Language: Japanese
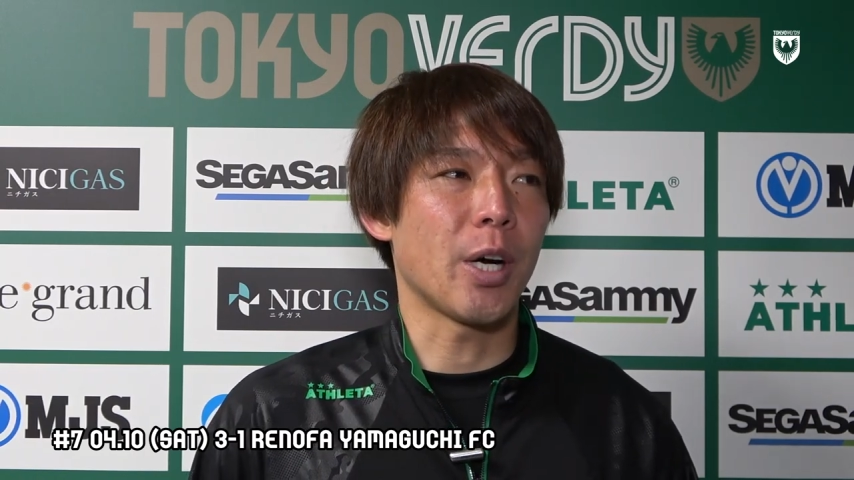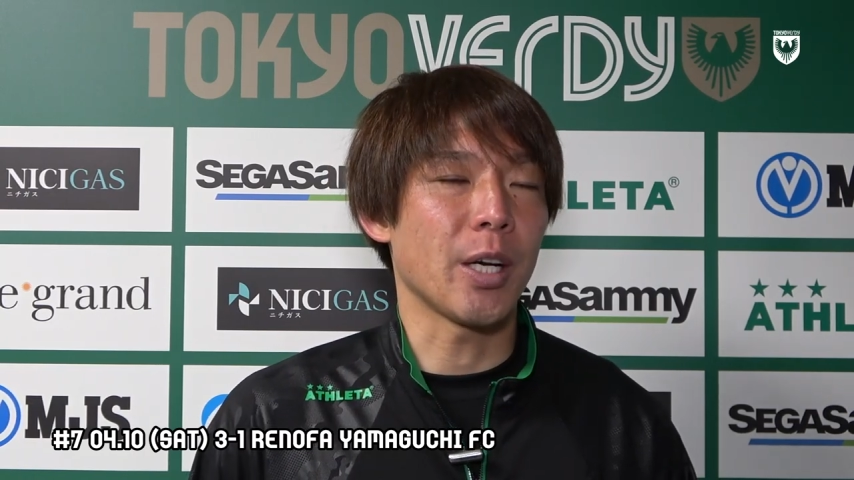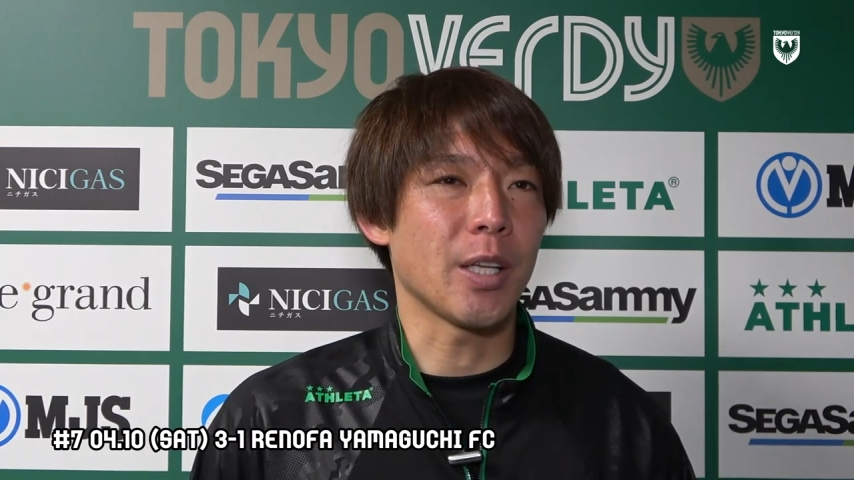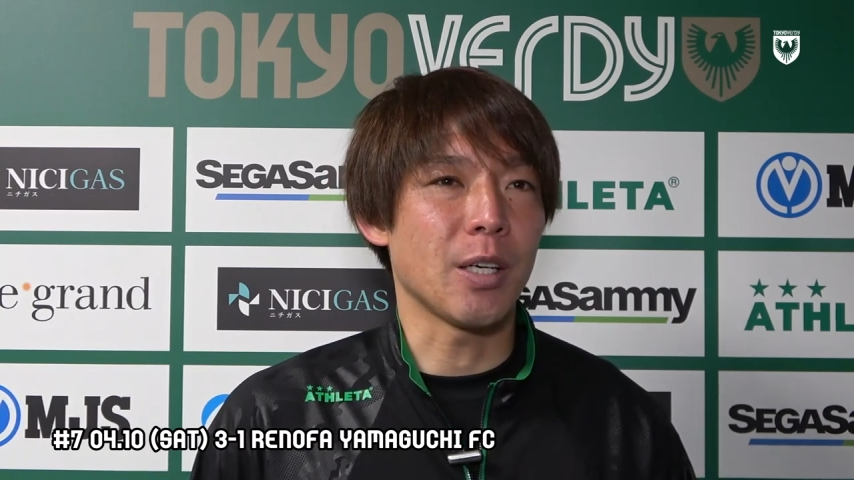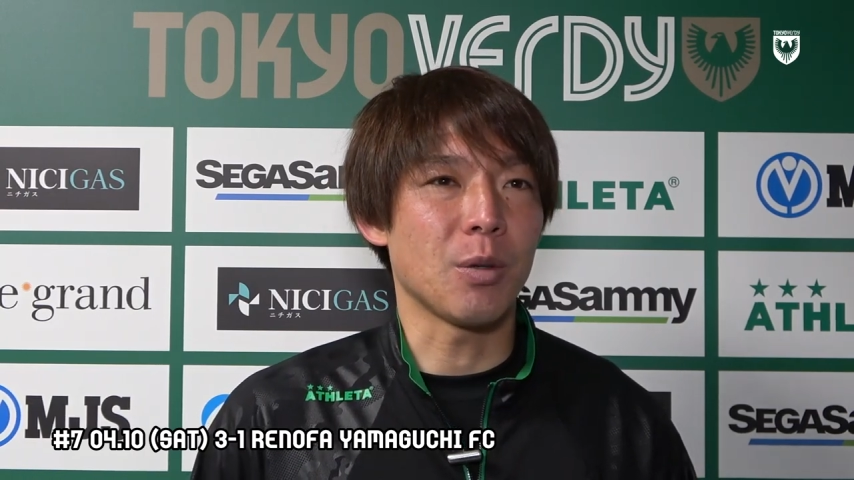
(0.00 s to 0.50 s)
か
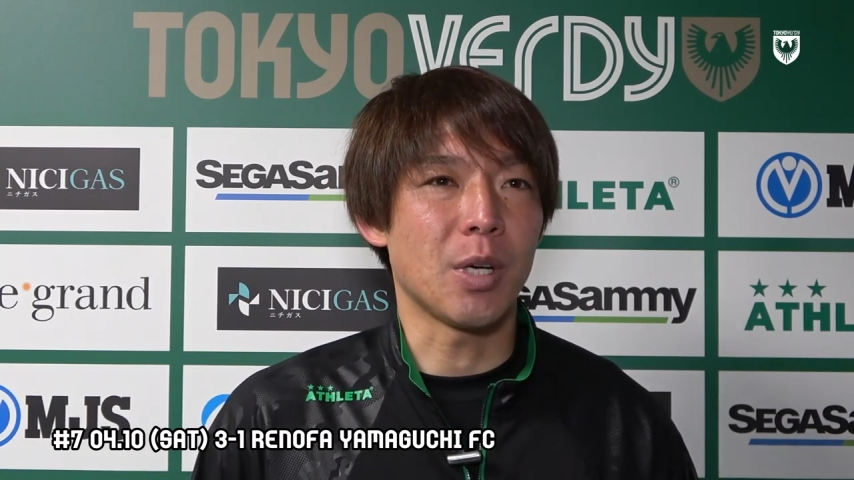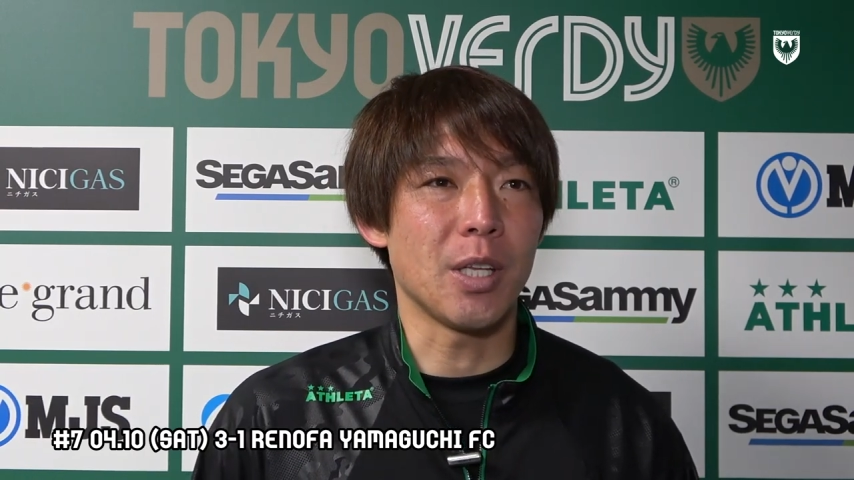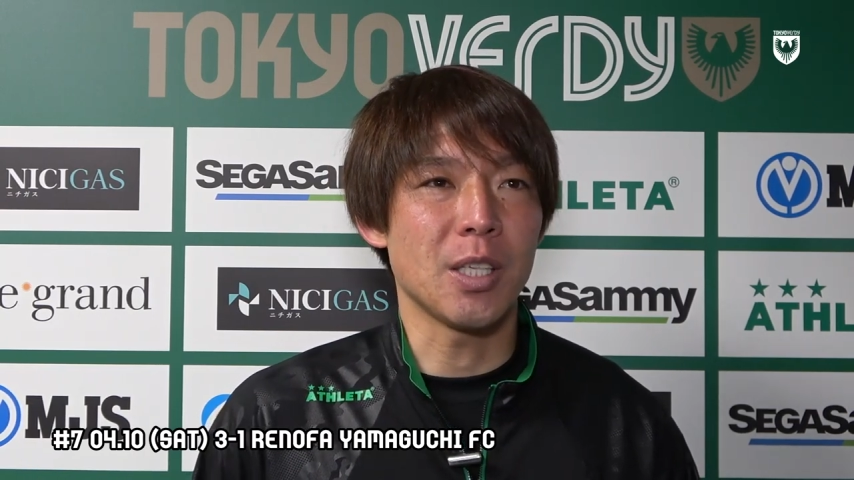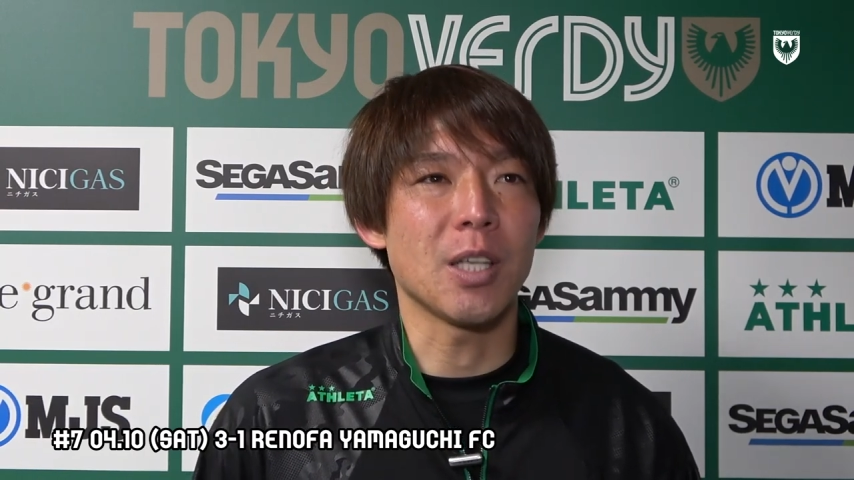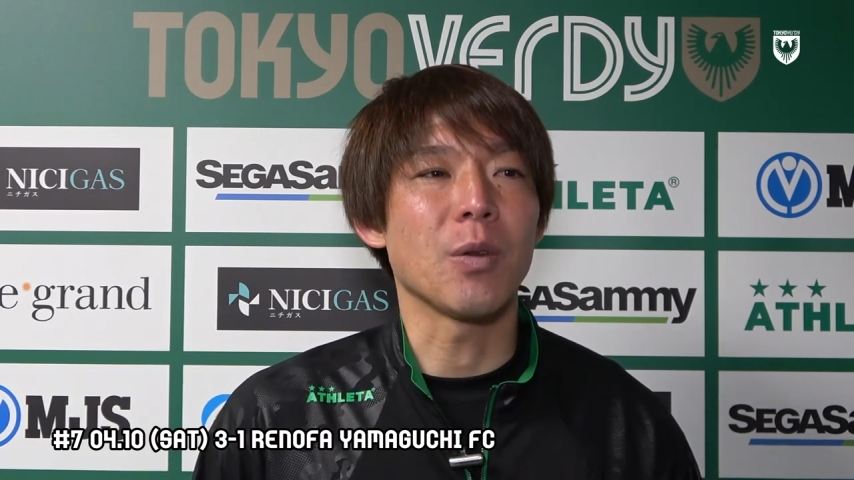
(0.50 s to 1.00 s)
けたりとか
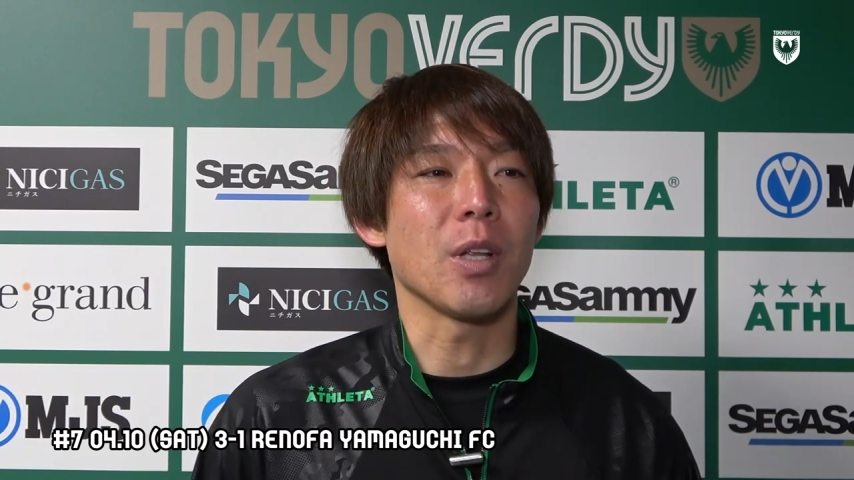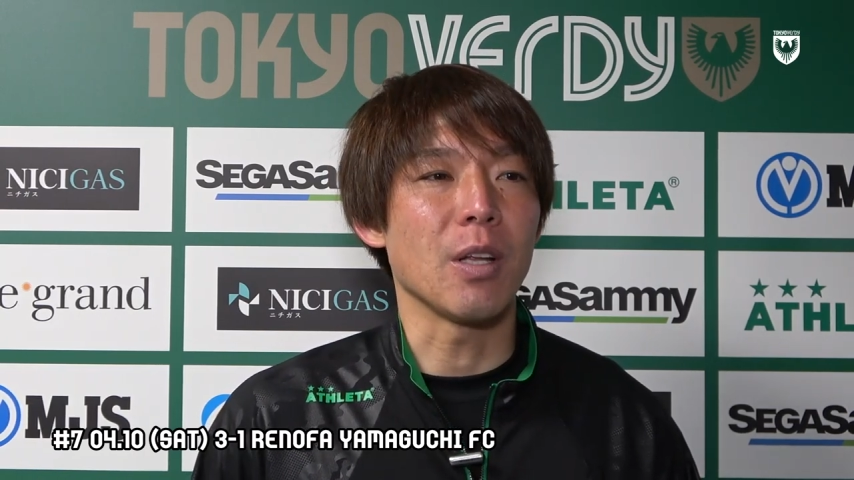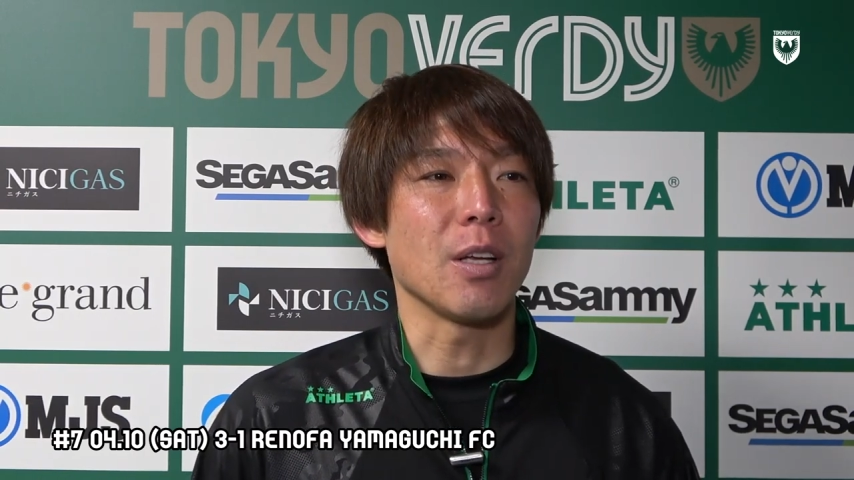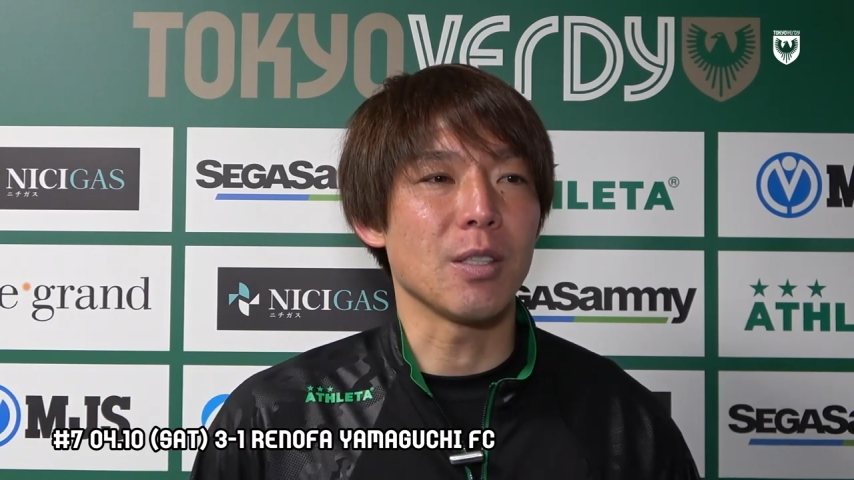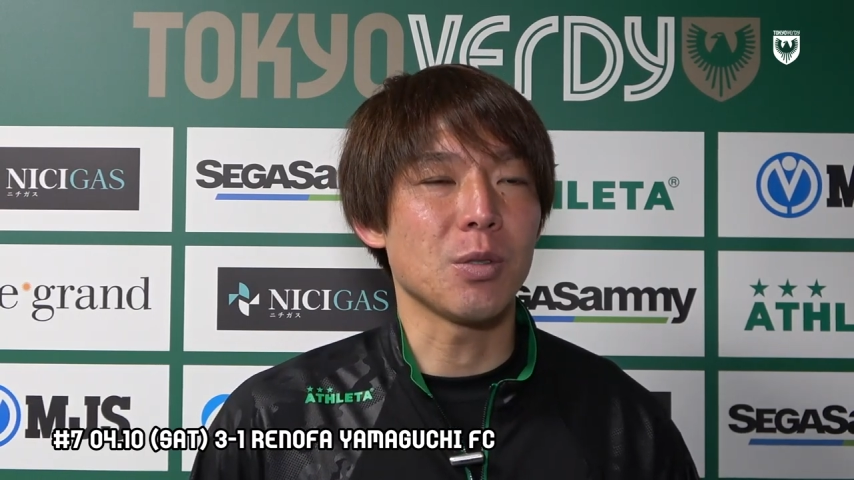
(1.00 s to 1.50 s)
できたので、